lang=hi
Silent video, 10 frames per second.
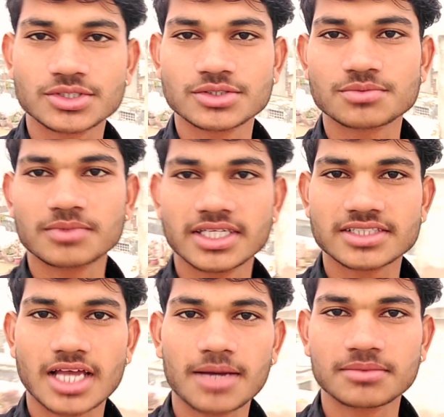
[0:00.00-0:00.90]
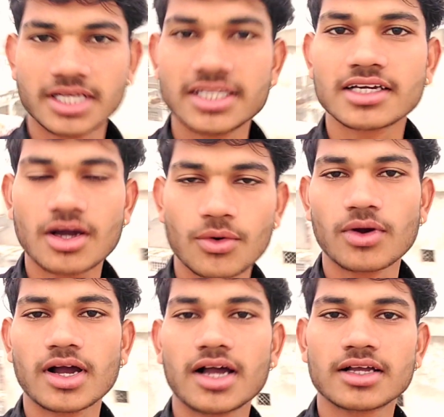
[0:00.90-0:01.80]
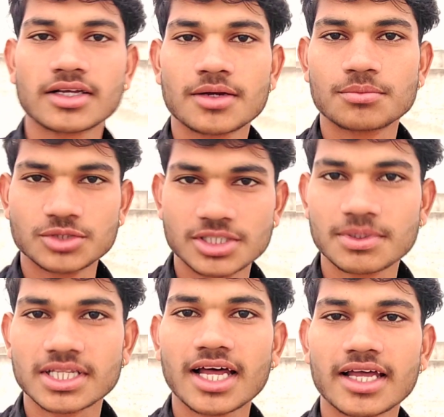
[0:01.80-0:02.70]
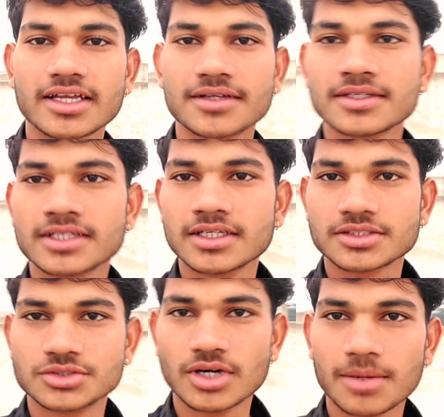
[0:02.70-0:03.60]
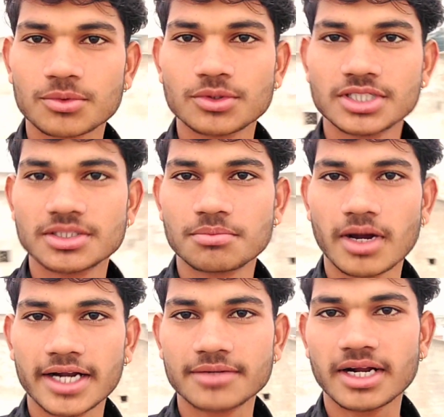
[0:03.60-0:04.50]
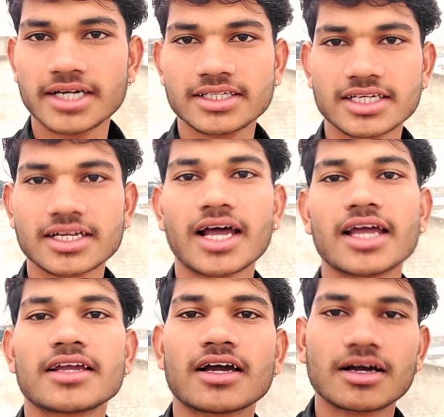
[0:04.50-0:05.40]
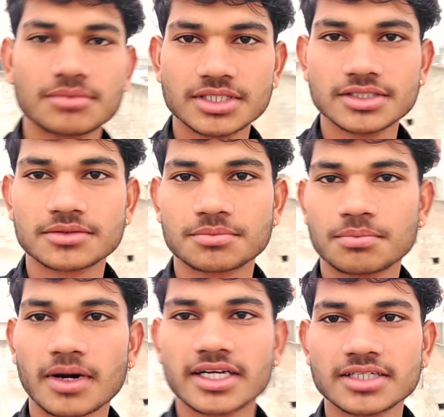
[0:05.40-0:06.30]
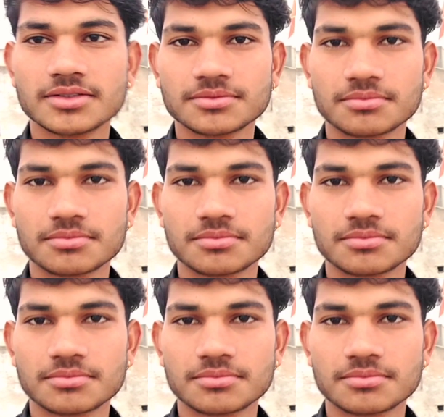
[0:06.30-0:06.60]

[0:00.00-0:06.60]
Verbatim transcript: कुछ उसमें साफ नहीं दिखा होगा मुझे पता है जो आपको ये वाइट वाइट दिख रहा है अभी पानी